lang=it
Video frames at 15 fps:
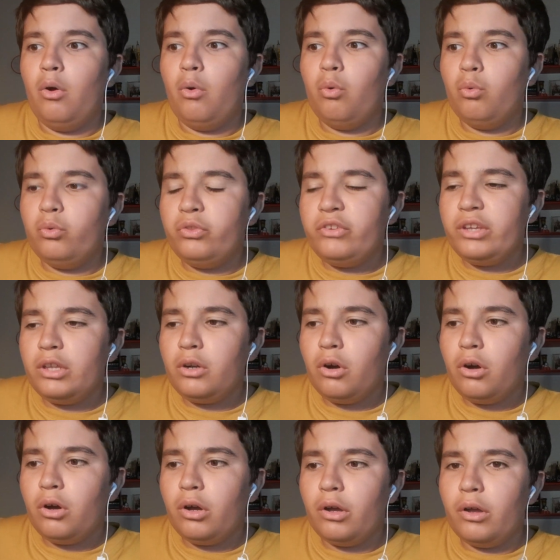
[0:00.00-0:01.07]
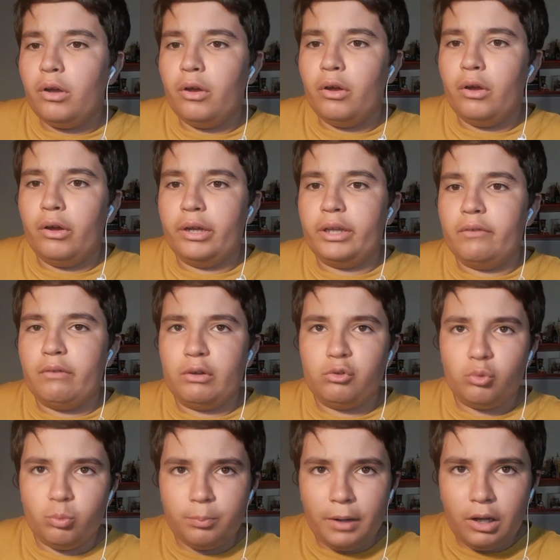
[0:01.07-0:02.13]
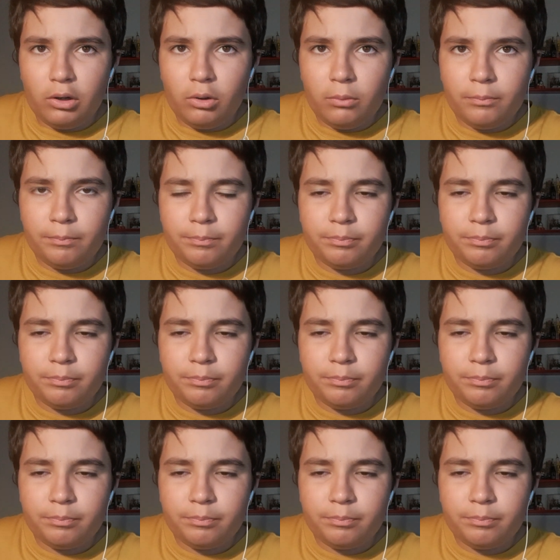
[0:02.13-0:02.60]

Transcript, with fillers: un tiro eh, che va sul palo,